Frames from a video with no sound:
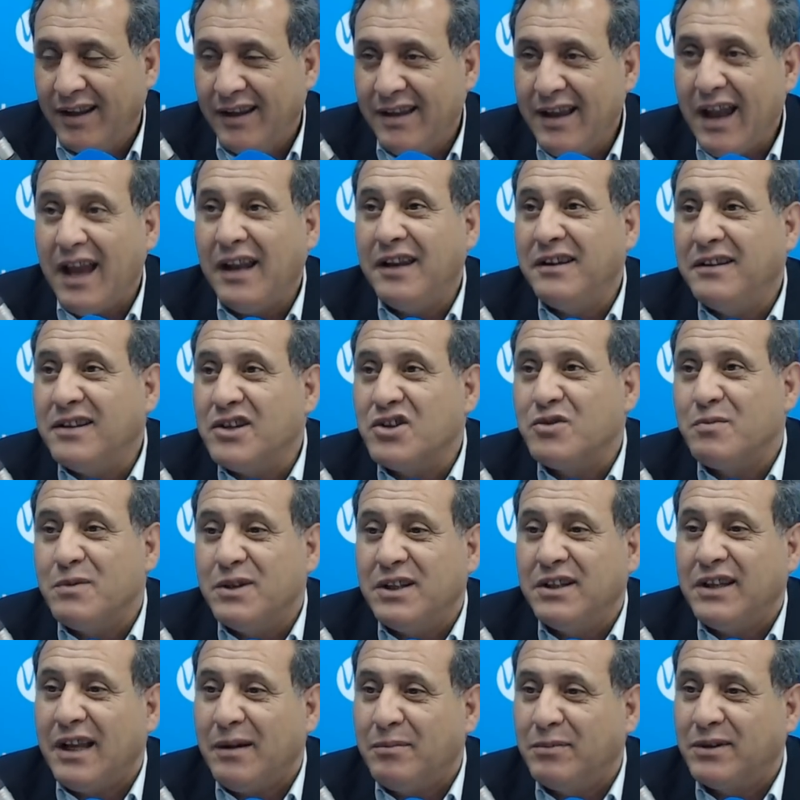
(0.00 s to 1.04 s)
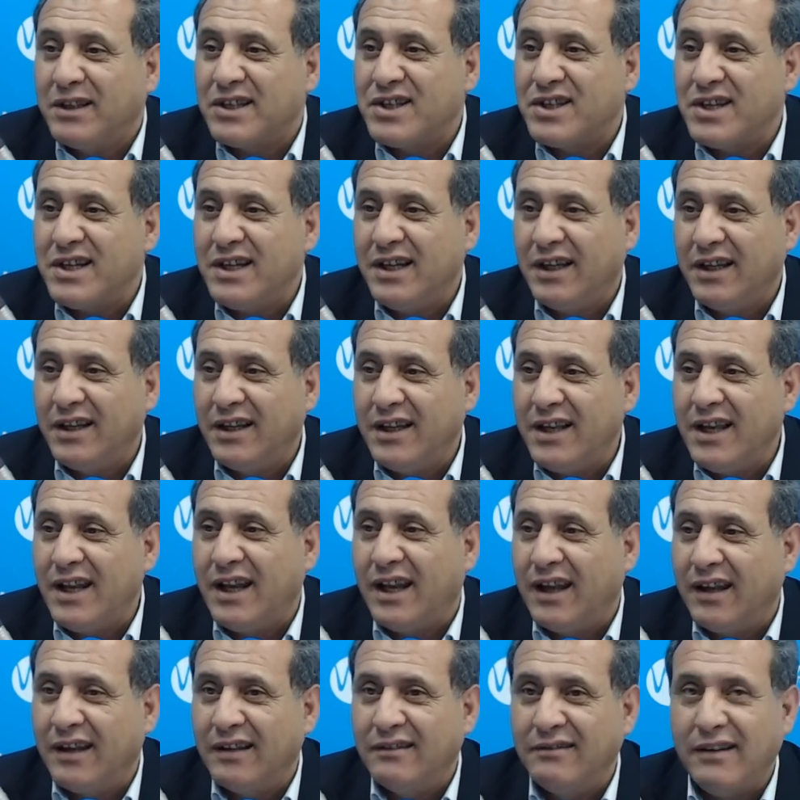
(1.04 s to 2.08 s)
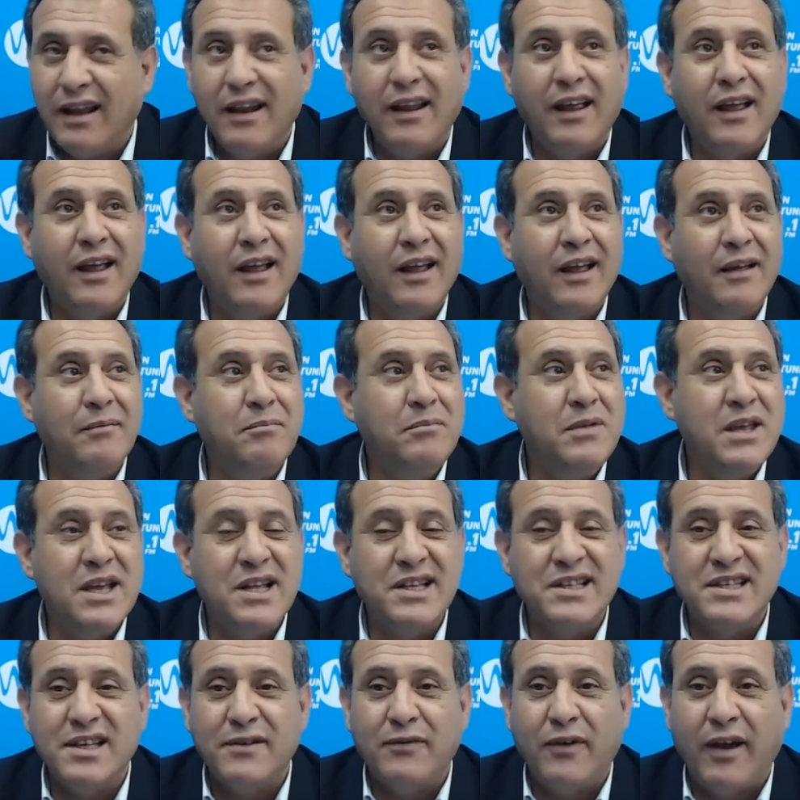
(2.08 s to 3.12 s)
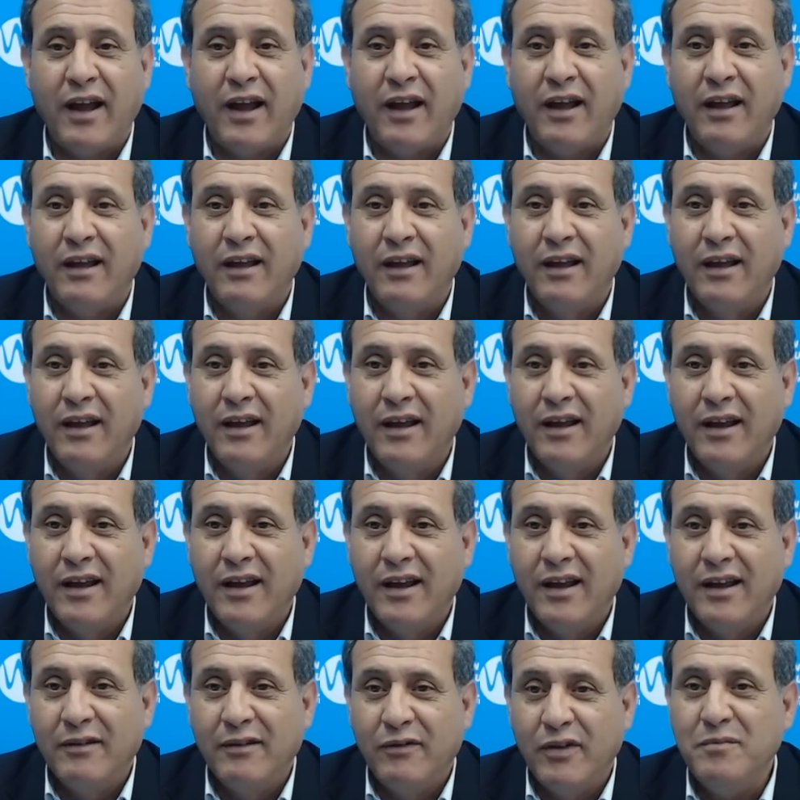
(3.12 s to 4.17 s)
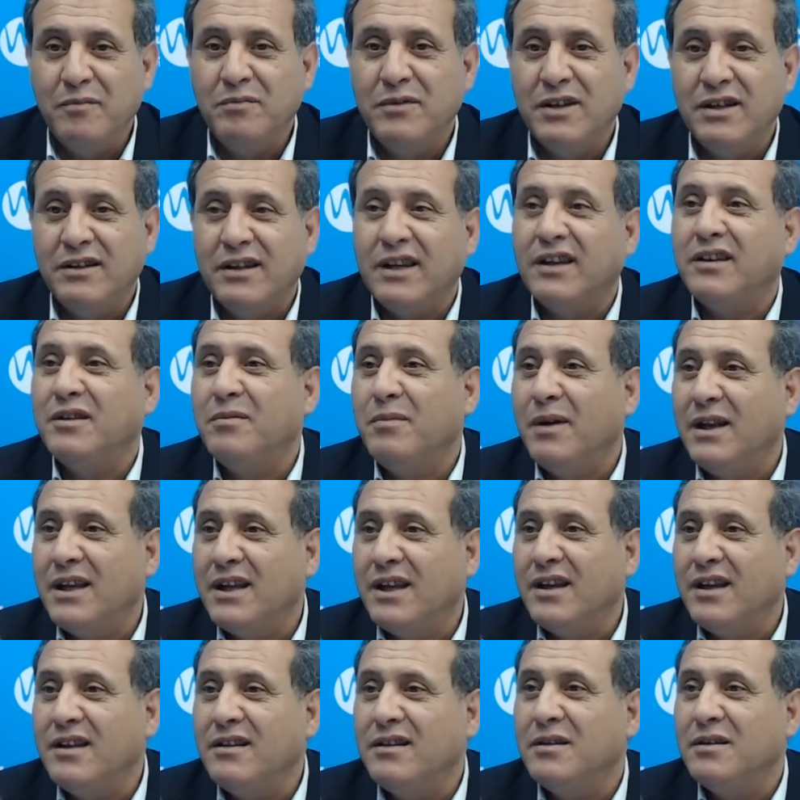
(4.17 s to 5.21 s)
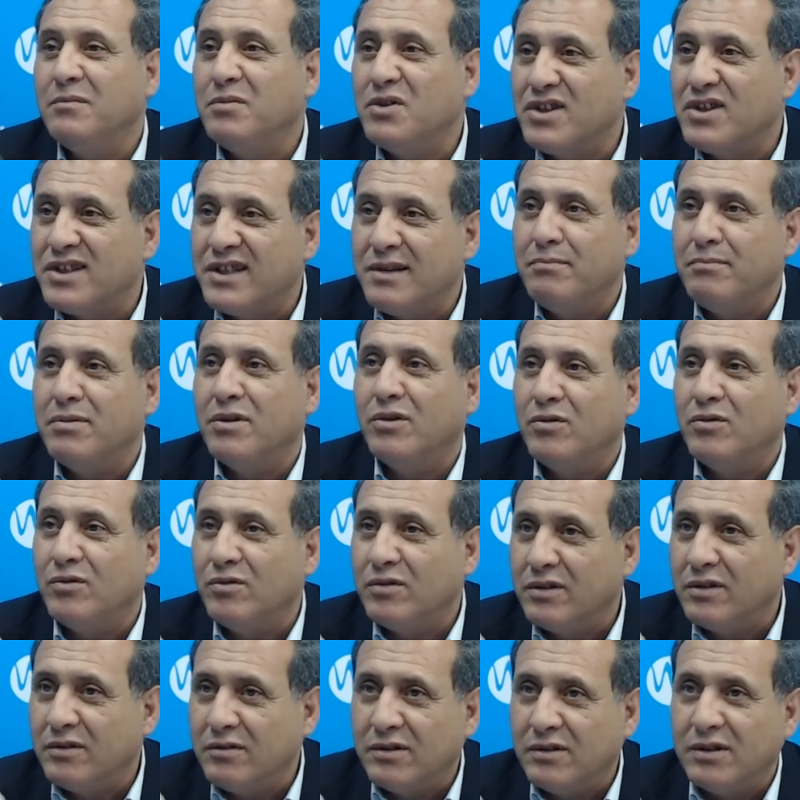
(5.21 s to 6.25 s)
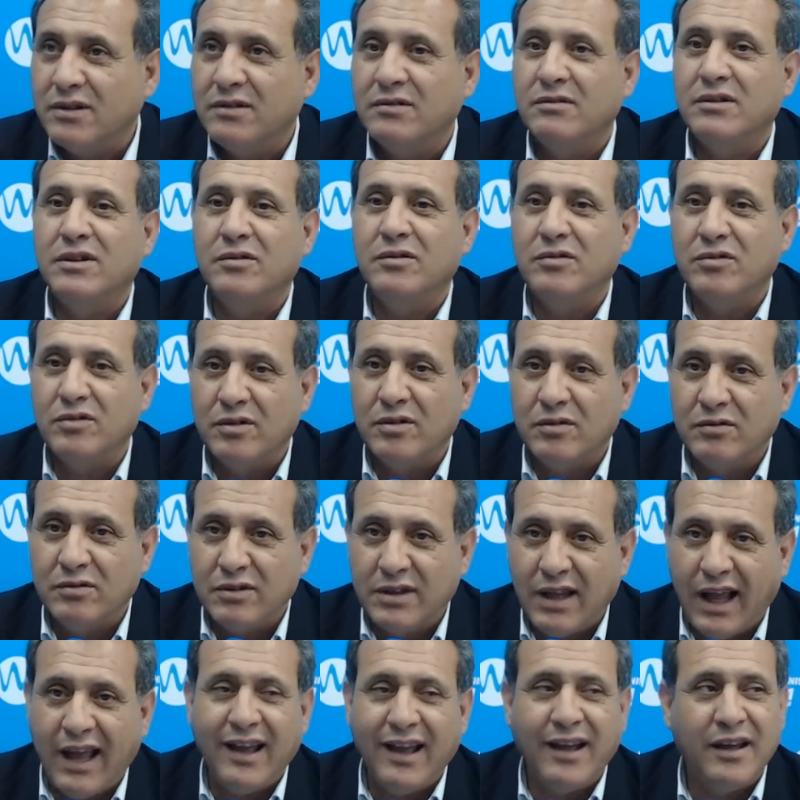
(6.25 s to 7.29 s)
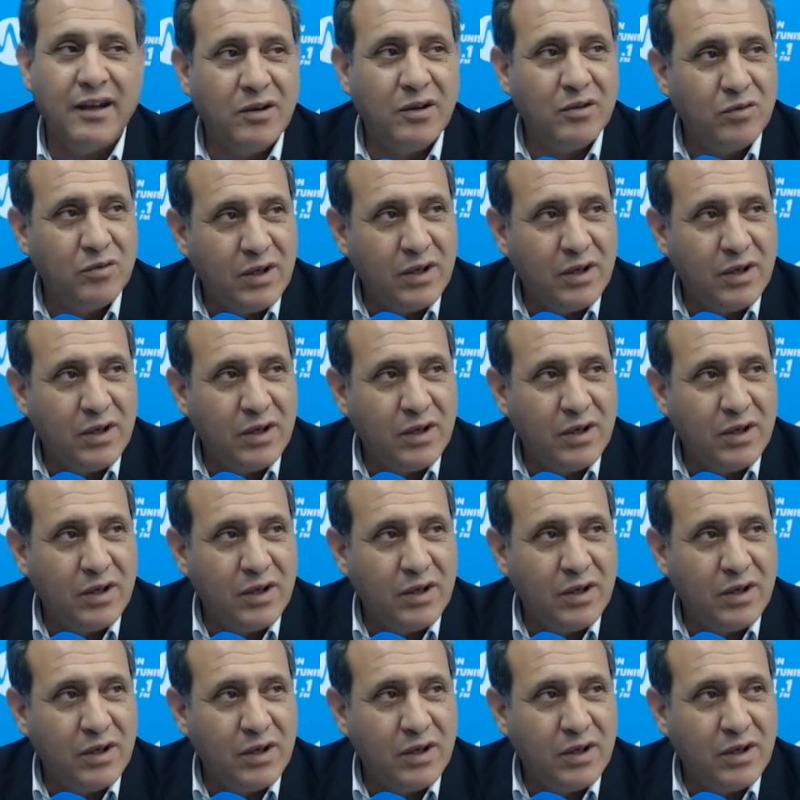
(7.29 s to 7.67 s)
يعني تنجم انت تعمل تصريح الليله تلقى 100 صفحه فهمتني تخدم عليك انت باش تسبك وتحقرك